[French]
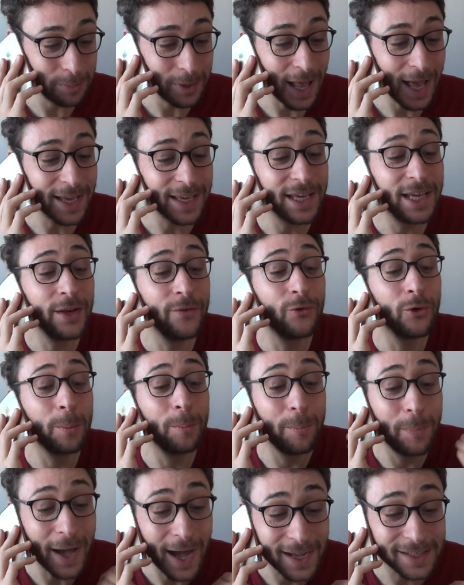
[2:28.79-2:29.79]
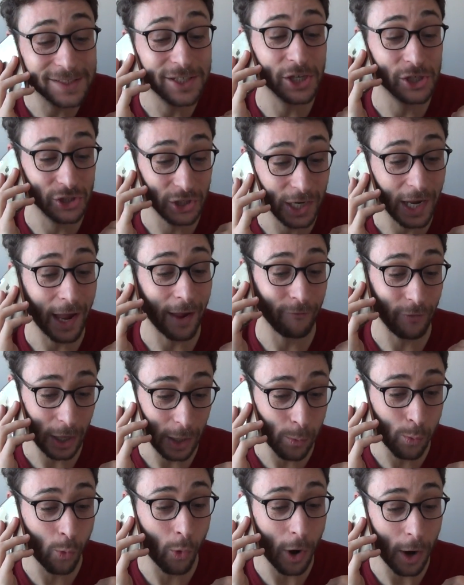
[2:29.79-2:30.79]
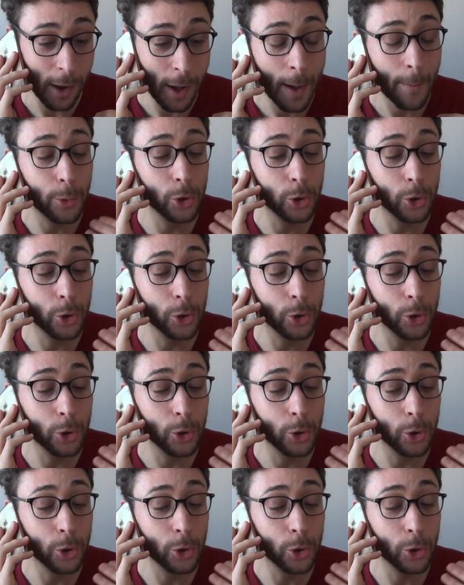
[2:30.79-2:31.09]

blague qu'il veut partager avec moi